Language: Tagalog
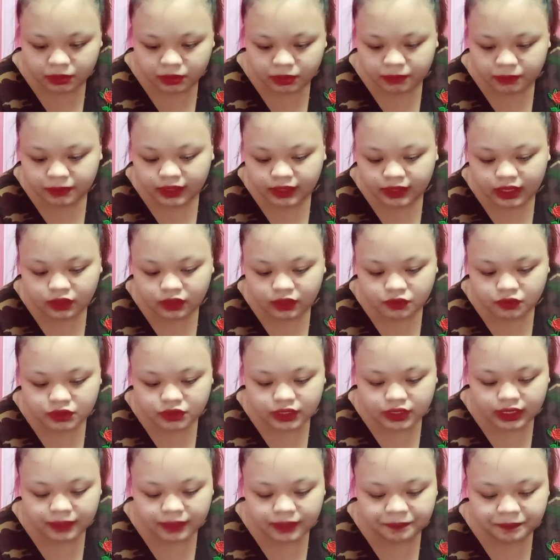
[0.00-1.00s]
ibibigay ko
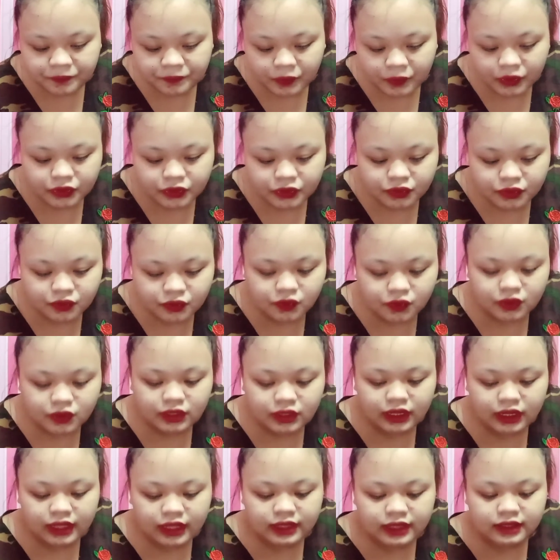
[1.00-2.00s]
na lang po yung
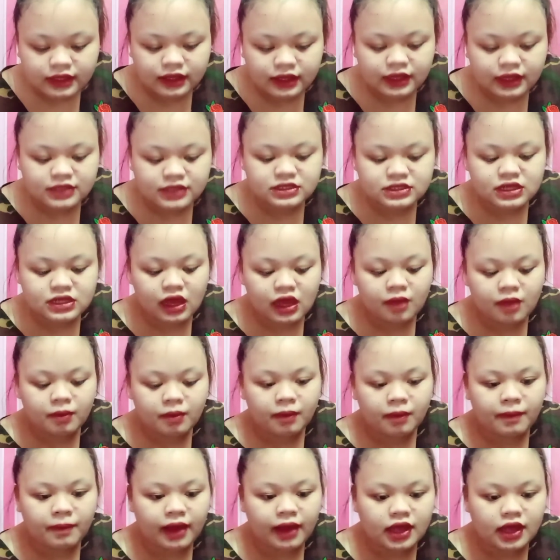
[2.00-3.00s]
link niya sa
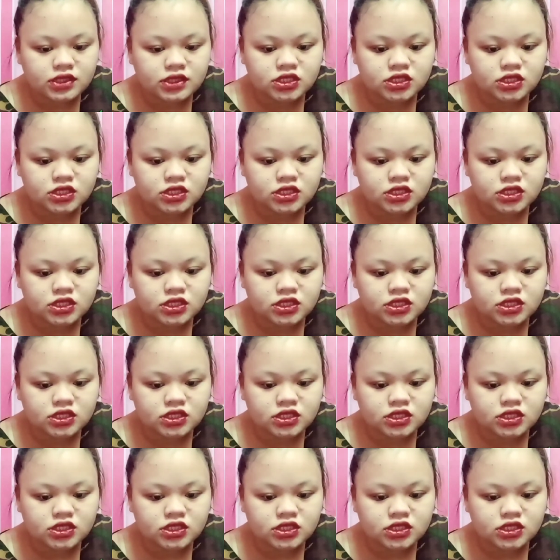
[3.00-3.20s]
baba.